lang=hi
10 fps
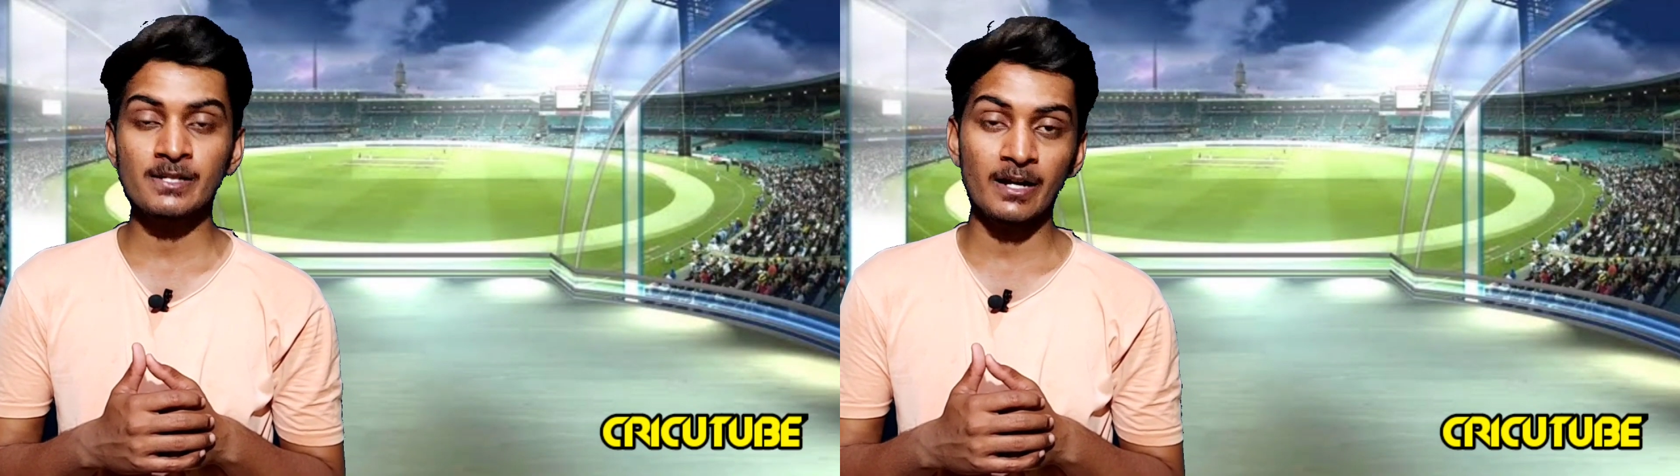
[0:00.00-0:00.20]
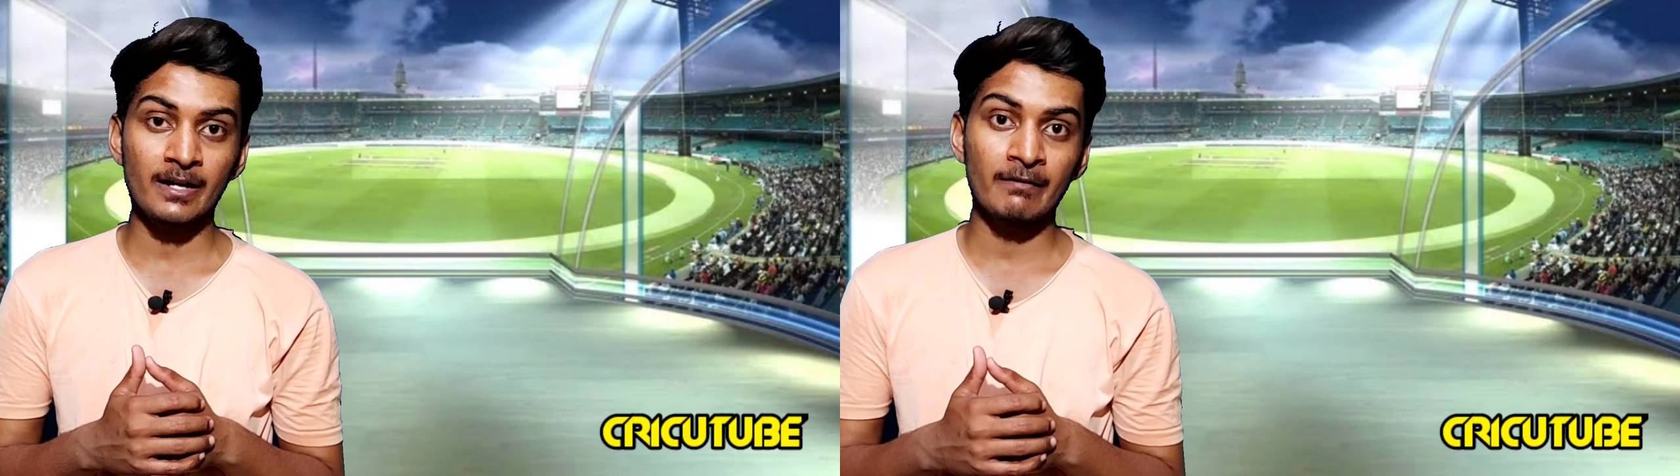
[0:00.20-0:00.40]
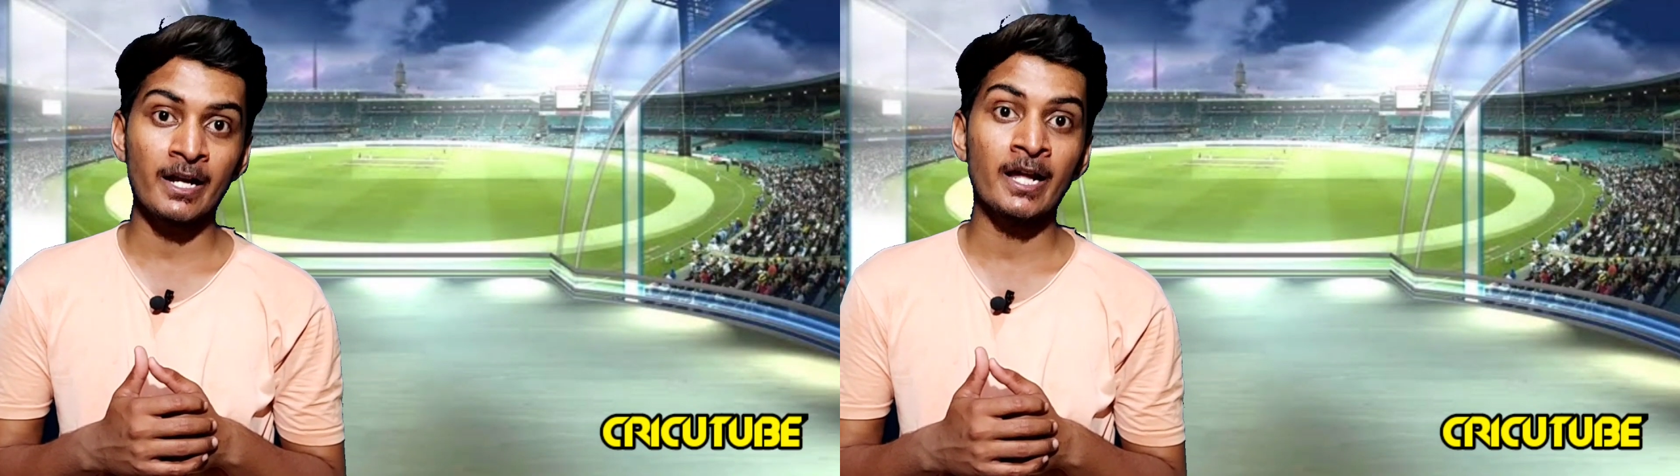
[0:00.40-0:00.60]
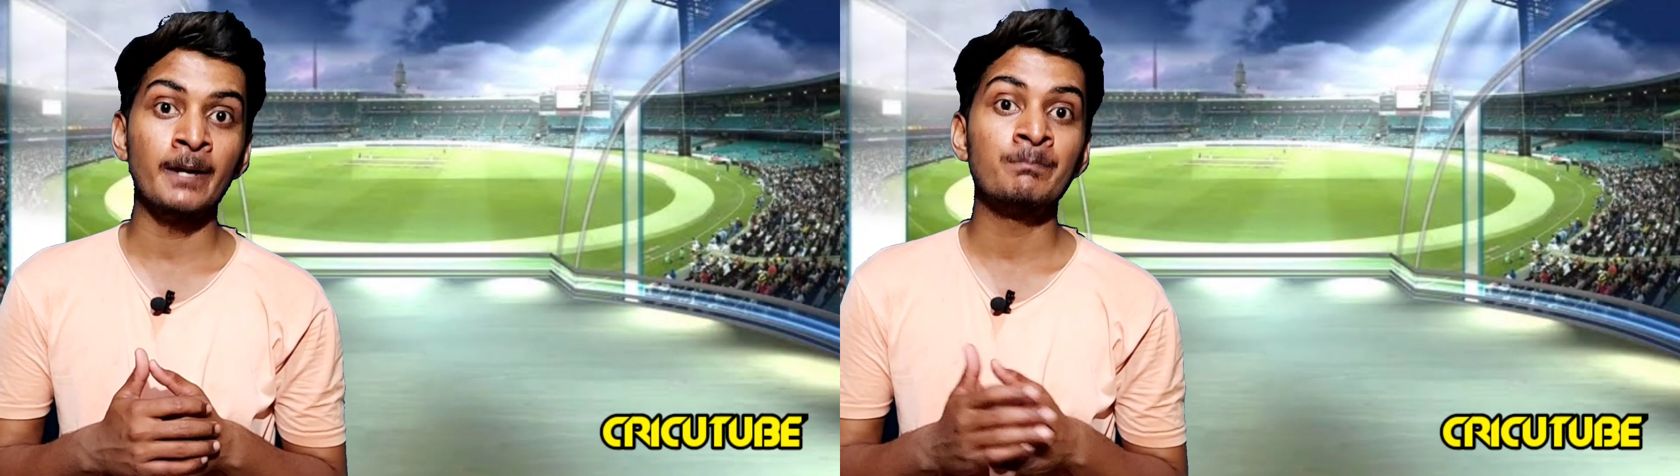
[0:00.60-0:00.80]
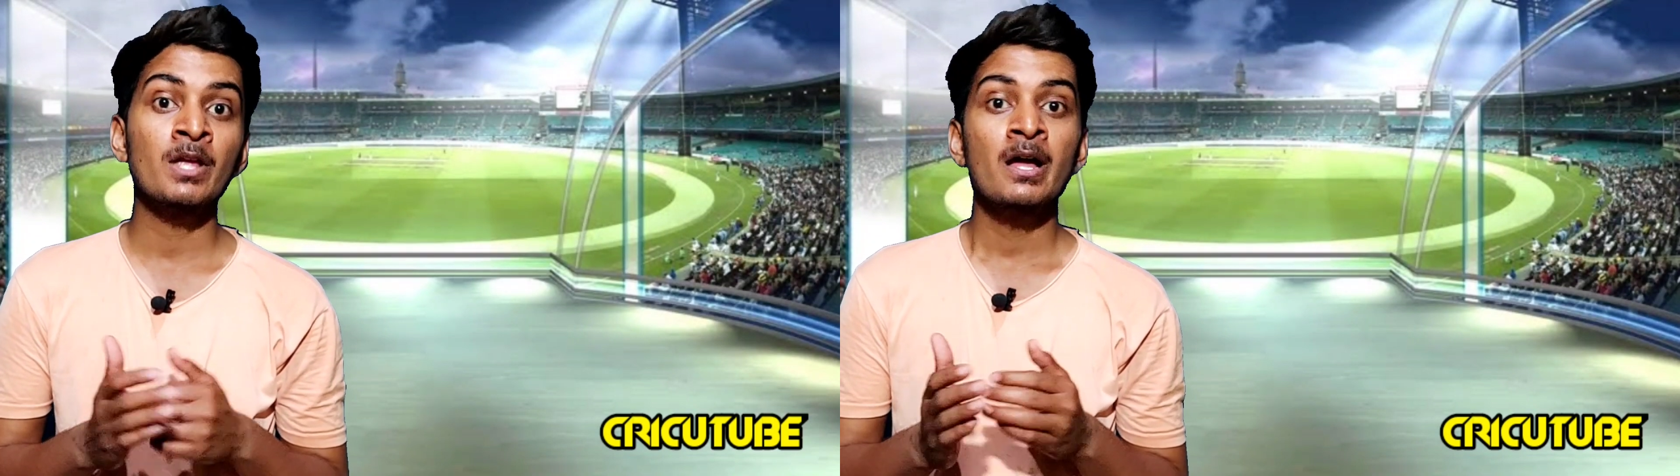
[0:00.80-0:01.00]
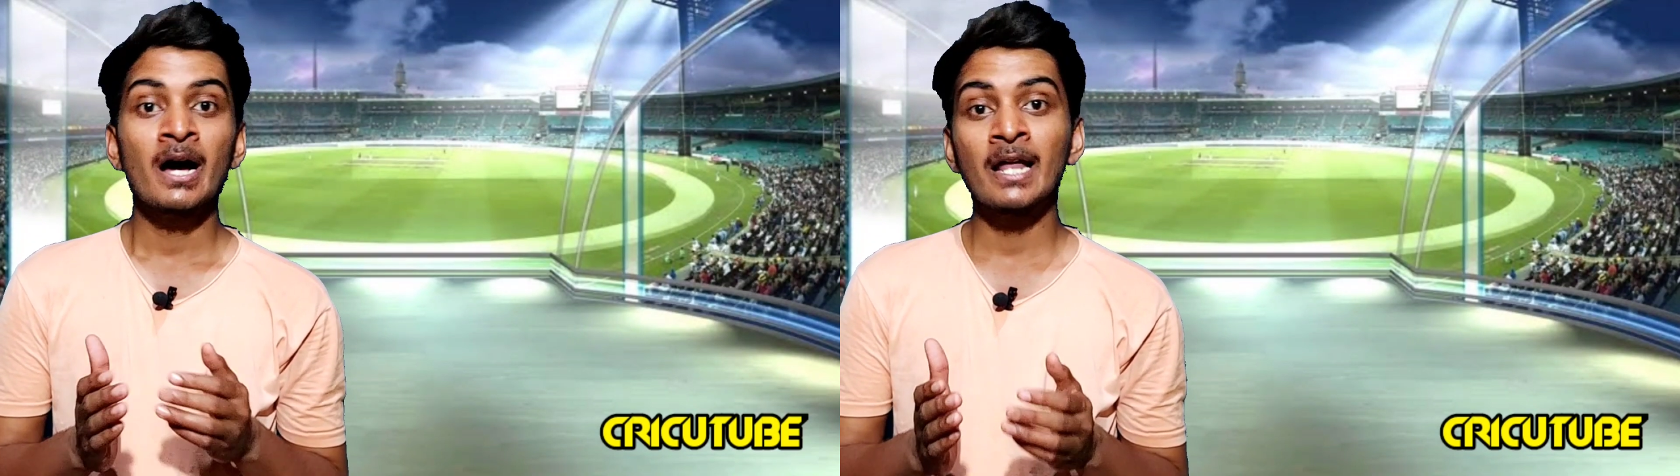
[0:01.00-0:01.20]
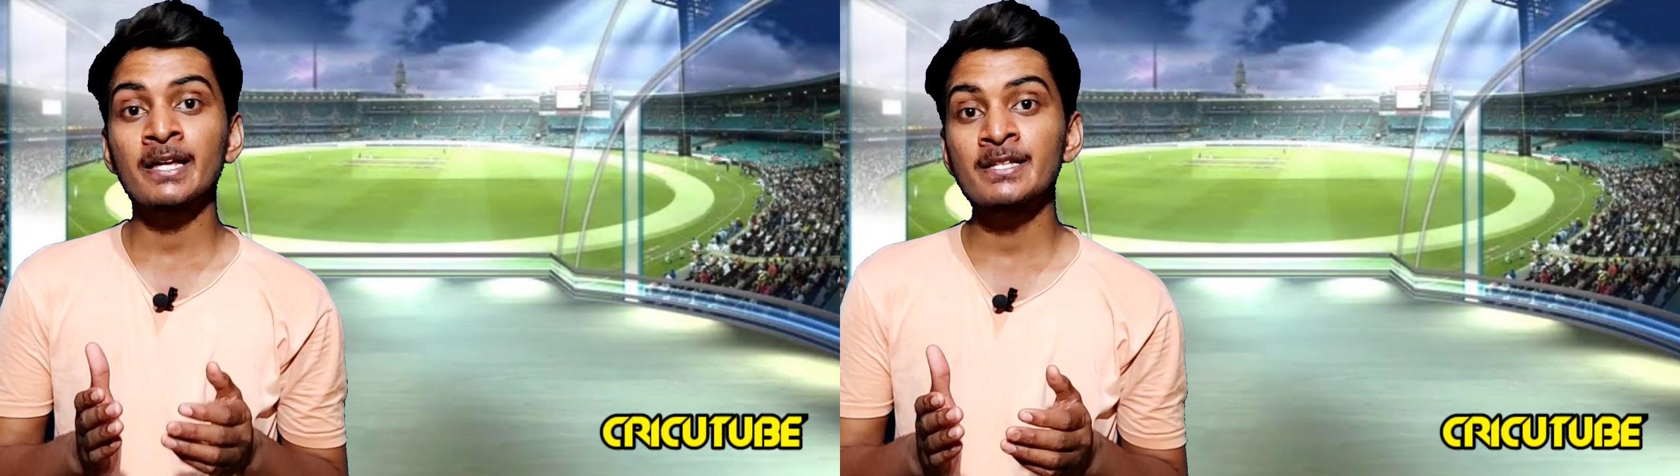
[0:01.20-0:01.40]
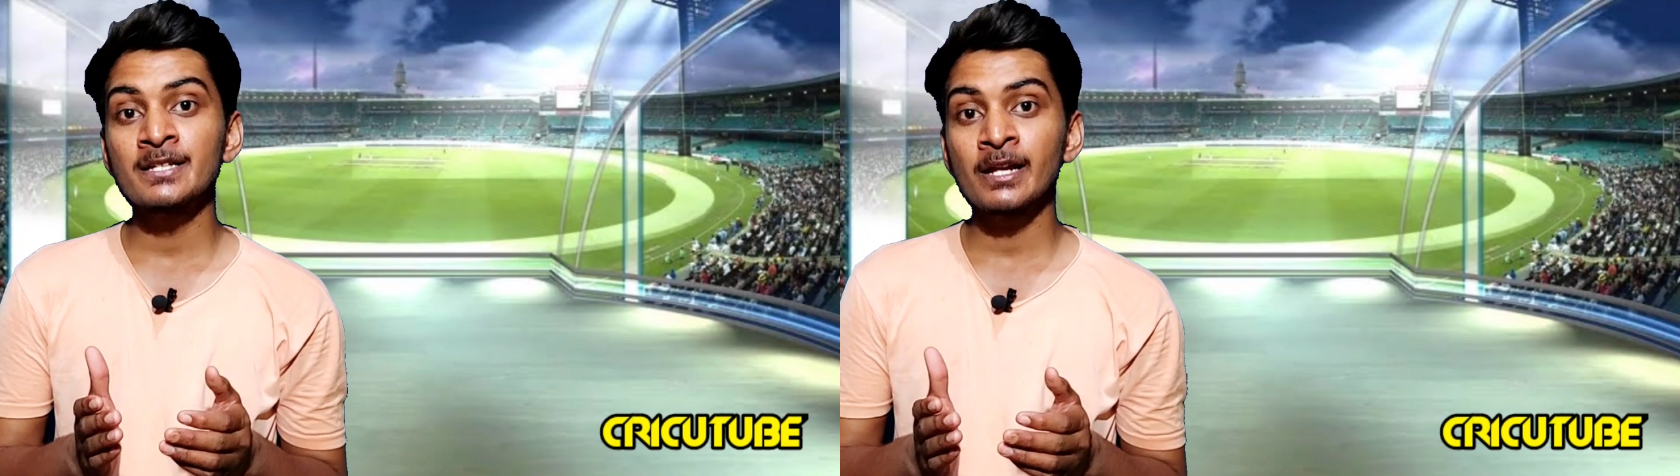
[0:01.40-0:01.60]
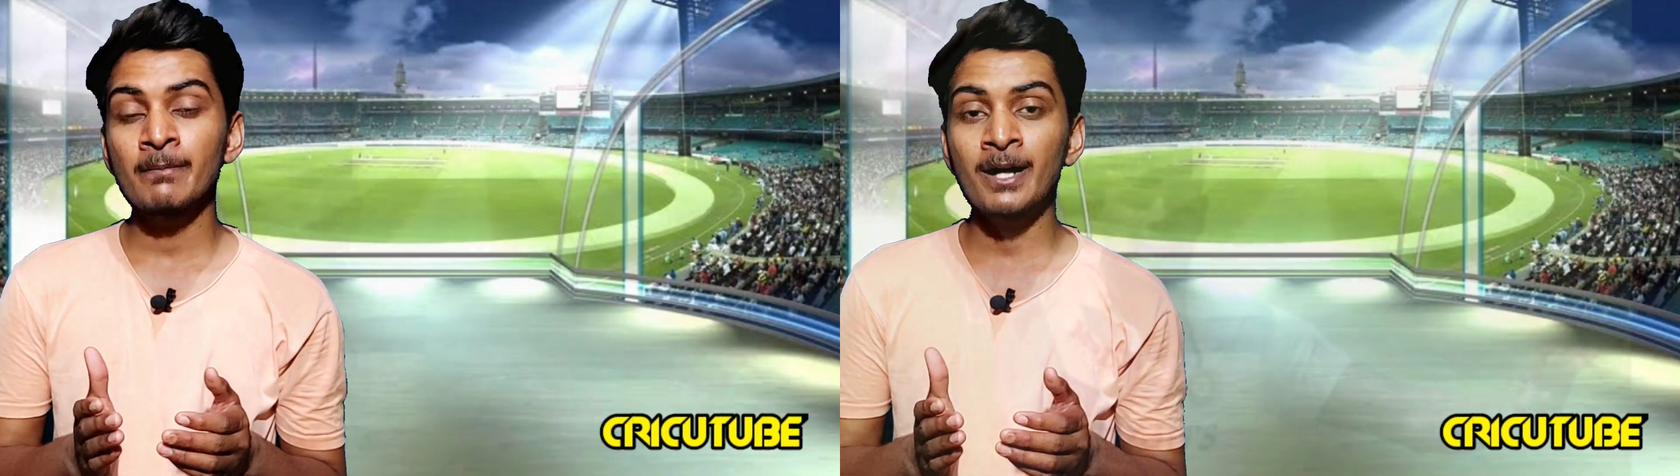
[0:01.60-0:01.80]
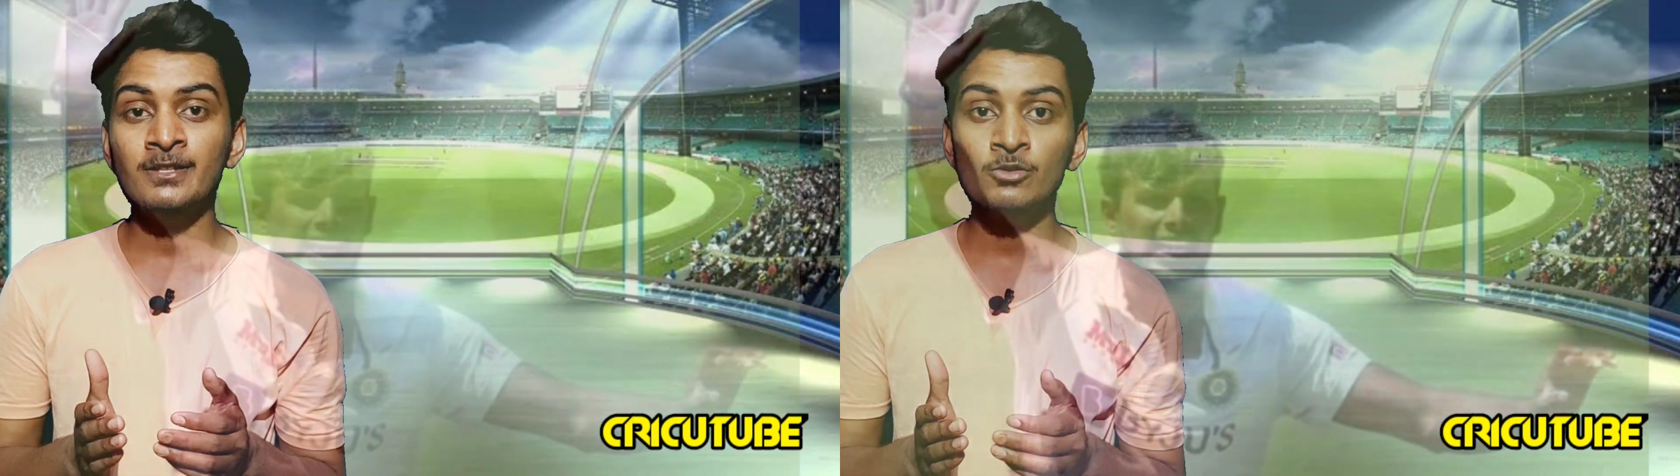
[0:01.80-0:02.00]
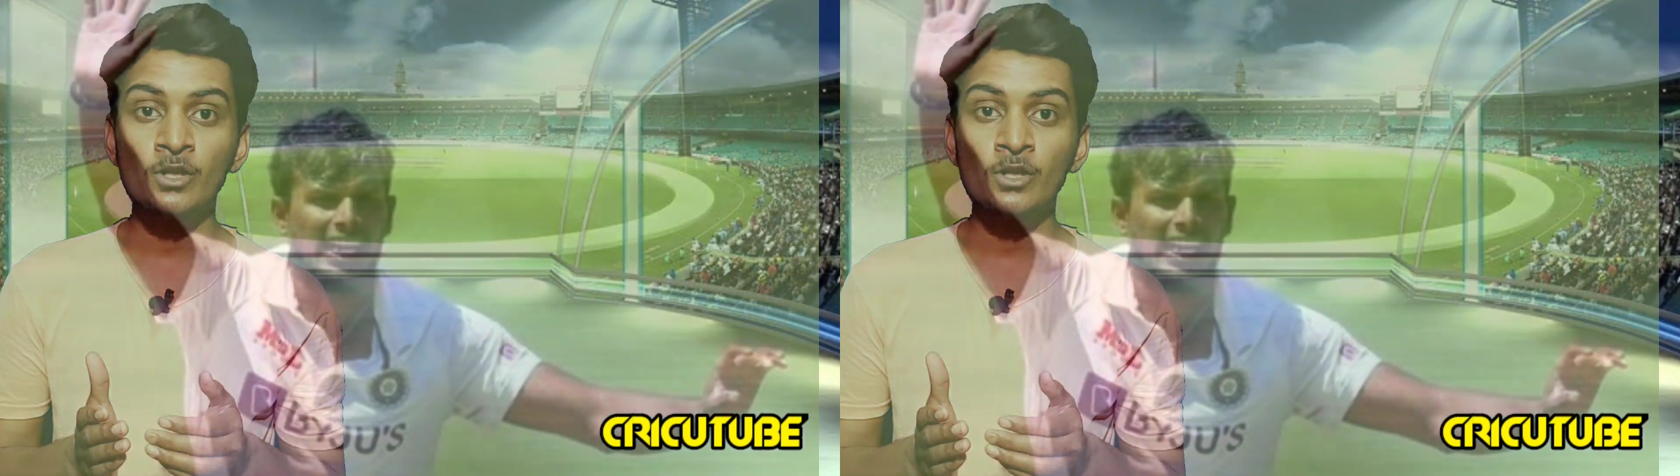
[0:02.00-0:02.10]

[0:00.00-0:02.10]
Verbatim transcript: करने वाले हैं हालांकि इंजरी की बात करें तो